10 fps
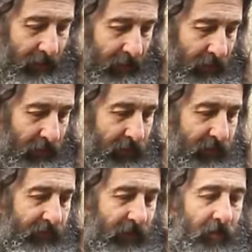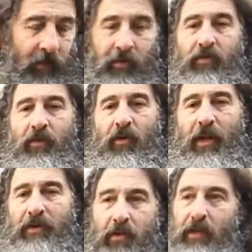alors c'est vraiment dans une
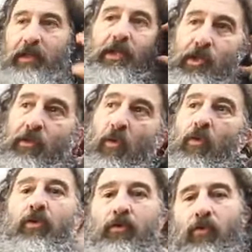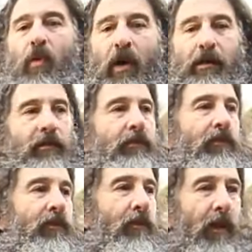relation avec des gens qu'on côtoie, hein,
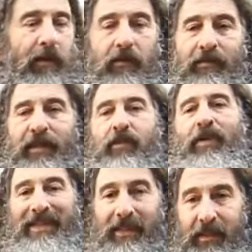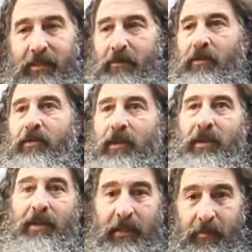soit de façon intime, soit
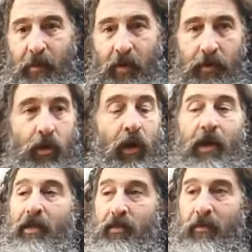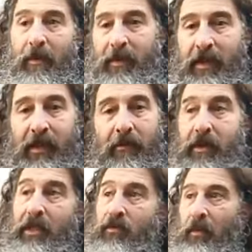des, proches, soit même des
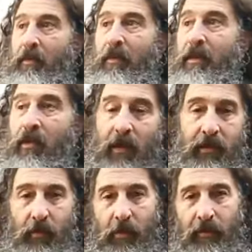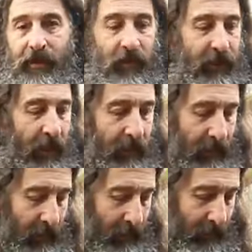amis, soit même des relations professionnelles.
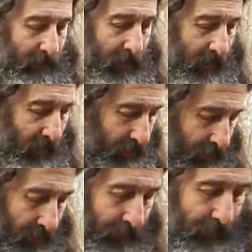Mais euh,